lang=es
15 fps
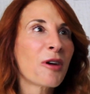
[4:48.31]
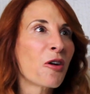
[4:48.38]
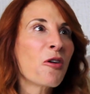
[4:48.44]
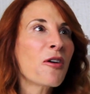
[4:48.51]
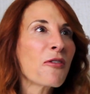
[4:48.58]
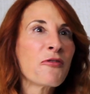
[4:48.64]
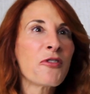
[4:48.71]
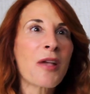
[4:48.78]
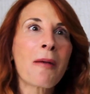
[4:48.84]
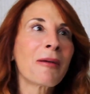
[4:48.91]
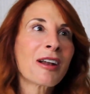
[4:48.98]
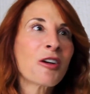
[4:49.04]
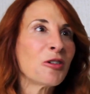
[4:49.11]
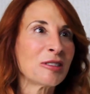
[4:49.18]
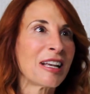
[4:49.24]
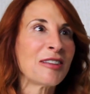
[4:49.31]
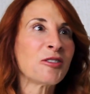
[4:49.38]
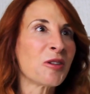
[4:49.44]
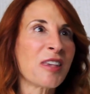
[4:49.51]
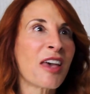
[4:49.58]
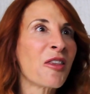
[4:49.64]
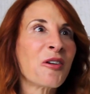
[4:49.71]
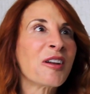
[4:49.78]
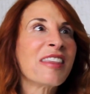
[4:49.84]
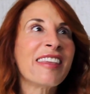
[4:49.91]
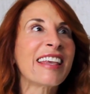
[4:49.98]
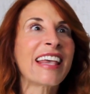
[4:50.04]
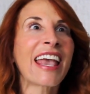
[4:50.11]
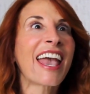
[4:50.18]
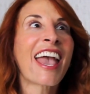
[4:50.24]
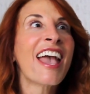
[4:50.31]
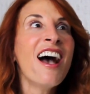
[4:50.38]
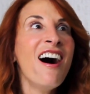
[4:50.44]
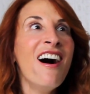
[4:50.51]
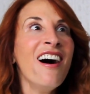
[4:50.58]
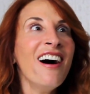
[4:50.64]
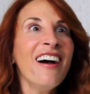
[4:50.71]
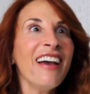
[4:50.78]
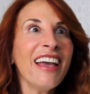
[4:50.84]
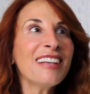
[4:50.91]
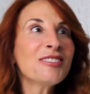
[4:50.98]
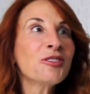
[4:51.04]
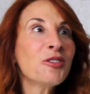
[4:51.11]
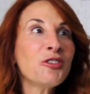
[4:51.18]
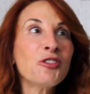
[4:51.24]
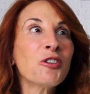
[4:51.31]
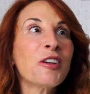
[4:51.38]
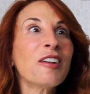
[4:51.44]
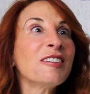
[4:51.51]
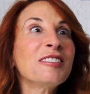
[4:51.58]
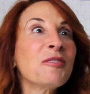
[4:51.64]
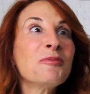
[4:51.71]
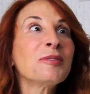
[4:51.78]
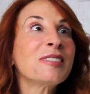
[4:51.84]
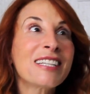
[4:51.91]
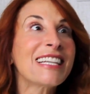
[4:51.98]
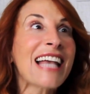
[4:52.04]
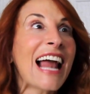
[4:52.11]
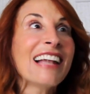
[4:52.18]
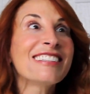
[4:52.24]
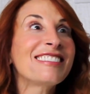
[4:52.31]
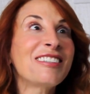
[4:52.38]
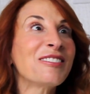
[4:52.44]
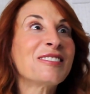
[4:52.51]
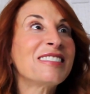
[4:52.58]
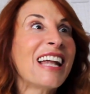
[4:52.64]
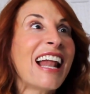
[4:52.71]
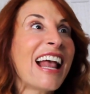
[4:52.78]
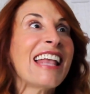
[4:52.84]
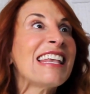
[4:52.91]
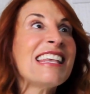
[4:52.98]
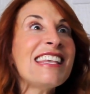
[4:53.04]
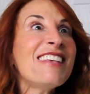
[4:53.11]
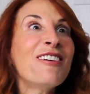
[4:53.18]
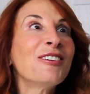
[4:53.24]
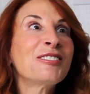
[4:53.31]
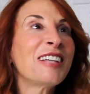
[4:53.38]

Me acuerdo fui a ver José el Soñador y dije, ah, esto, yo quiero hacer musicales, quiero estar ahí.